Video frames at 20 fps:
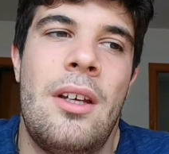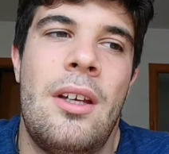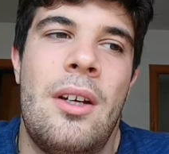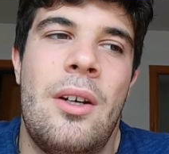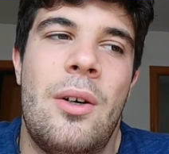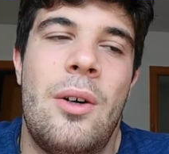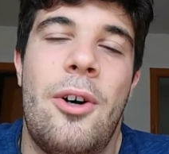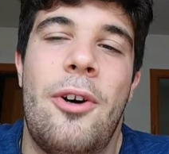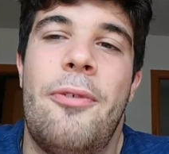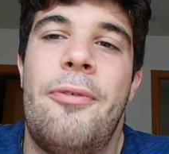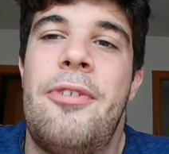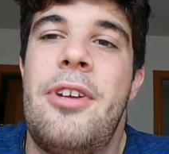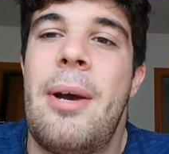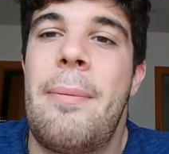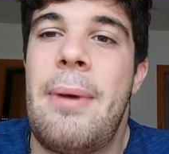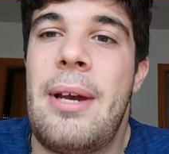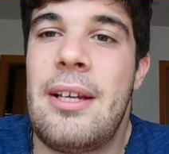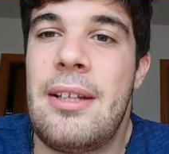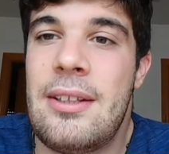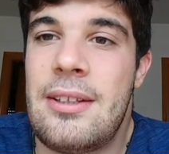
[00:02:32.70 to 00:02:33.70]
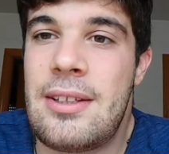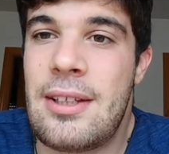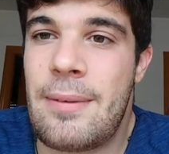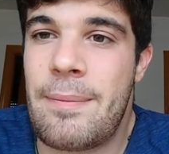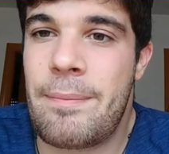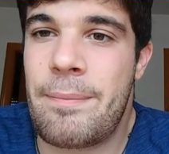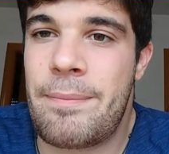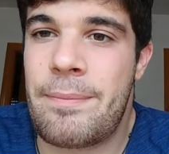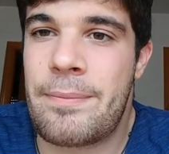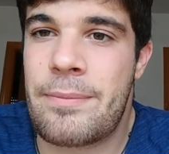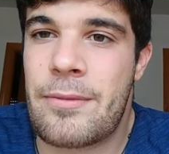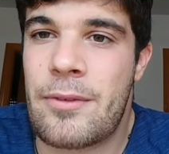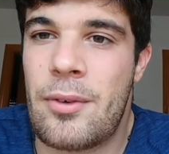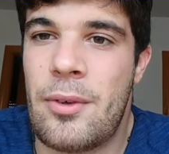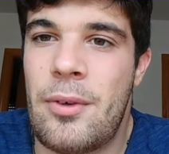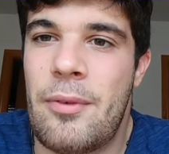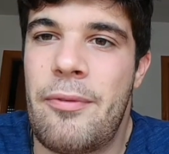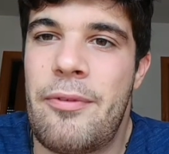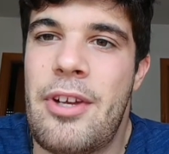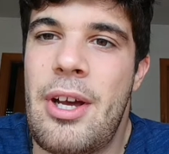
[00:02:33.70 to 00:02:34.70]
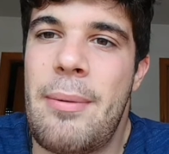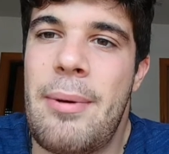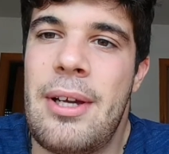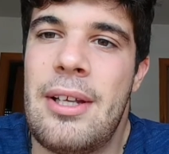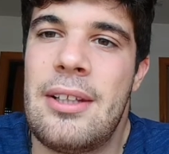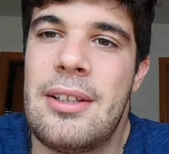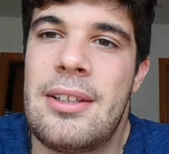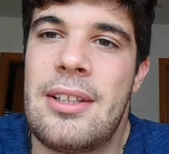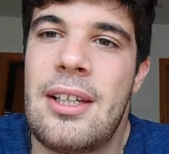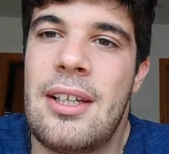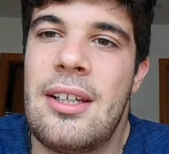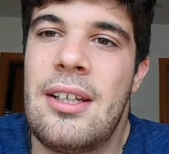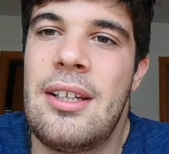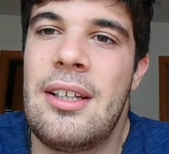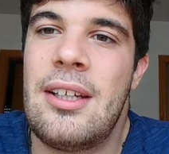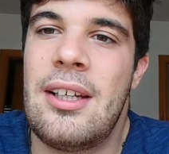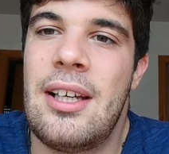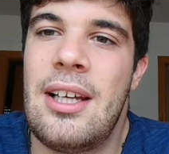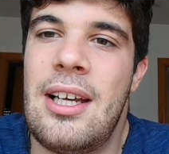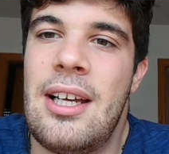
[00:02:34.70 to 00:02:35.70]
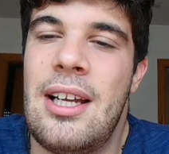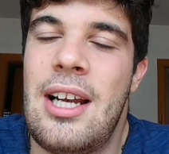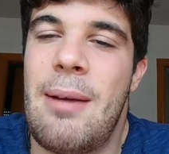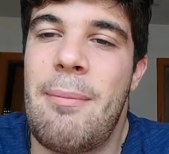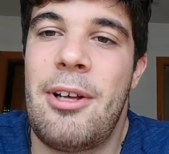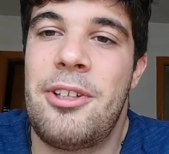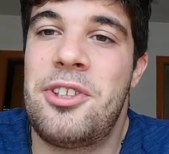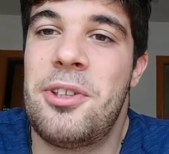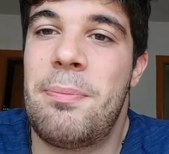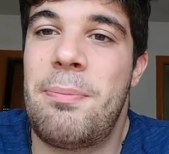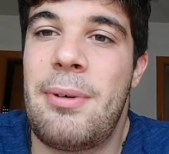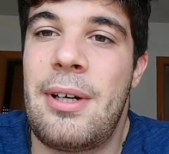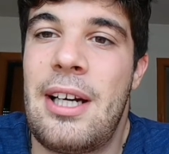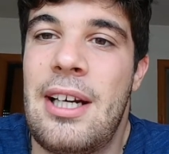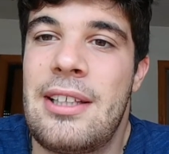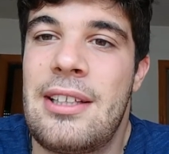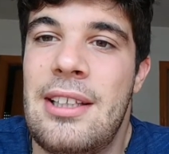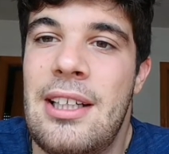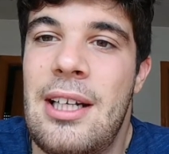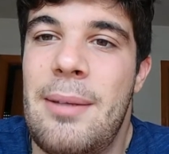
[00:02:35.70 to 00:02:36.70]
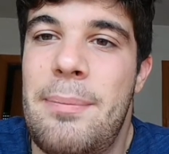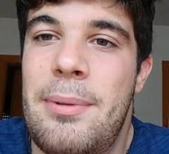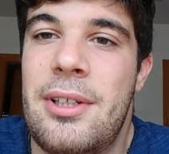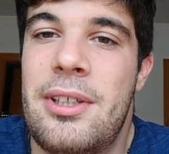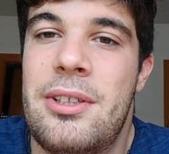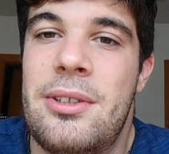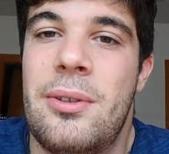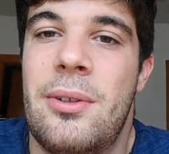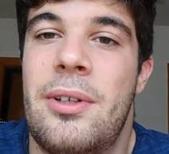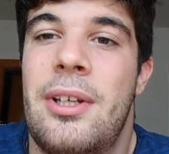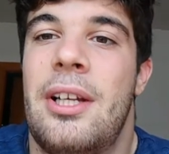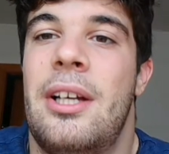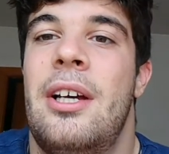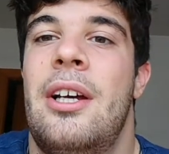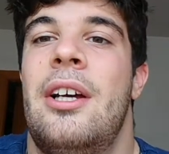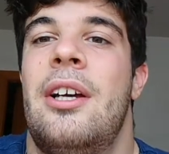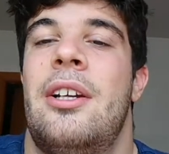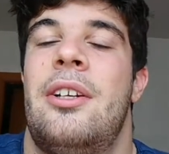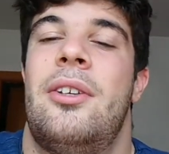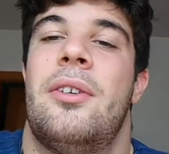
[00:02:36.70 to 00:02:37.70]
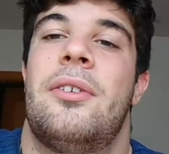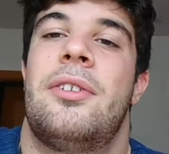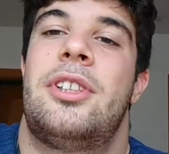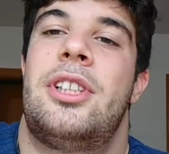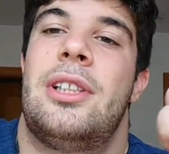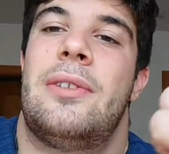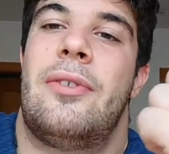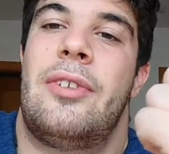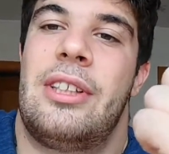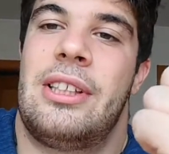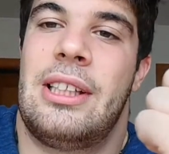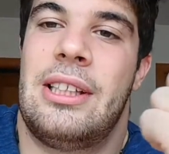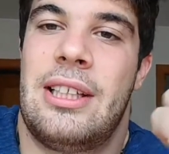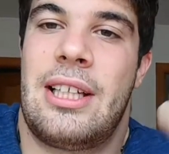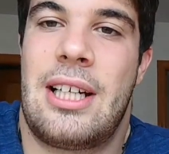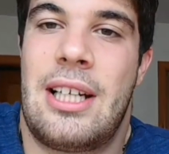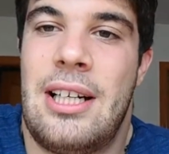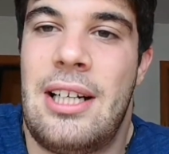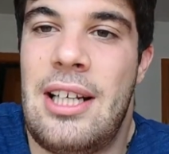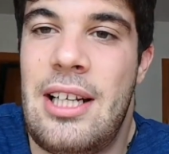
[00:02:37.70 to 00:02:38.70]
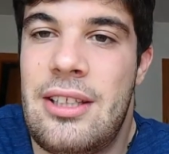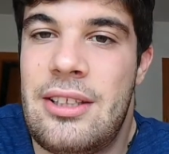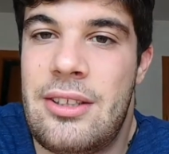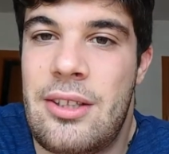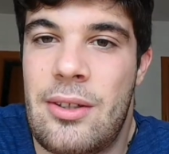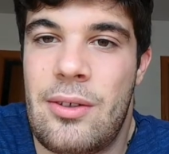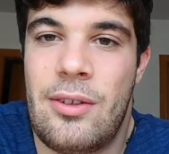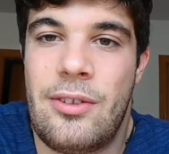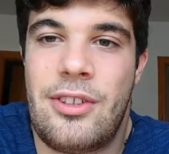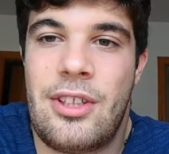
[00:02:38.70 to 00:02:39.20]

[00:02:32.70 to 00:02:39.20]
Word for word: Ovviamente ovviamente eh, la maggior parte delle persone non ci voglia andare all'estero,